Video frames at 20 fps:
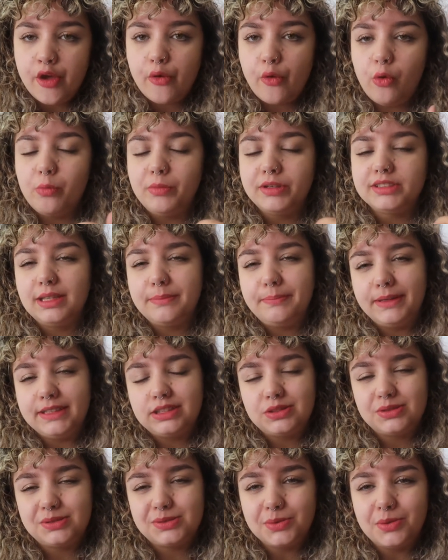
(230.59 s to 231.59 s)
Como as
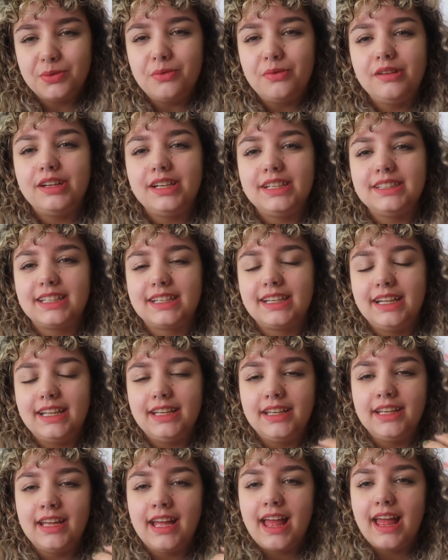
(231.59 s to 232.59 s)
repetições,
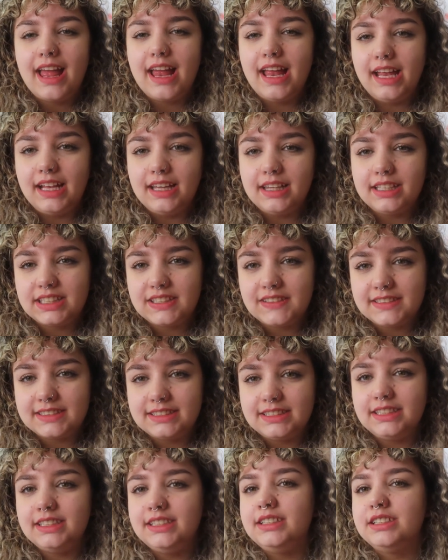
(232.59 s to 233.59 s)
aquele elas
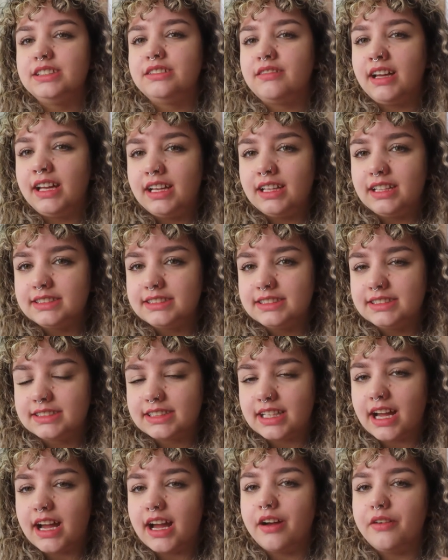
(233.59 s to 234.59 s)
faziam, elas
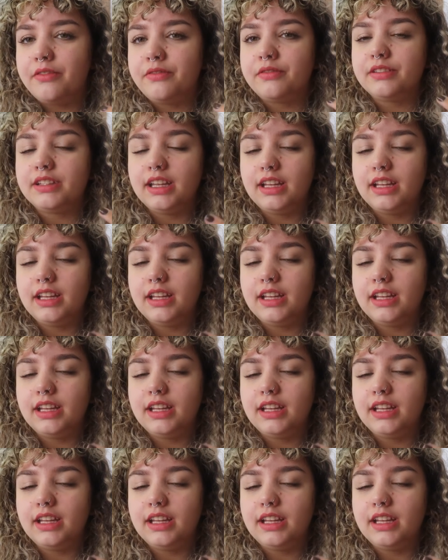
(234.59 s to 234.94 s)
estavam.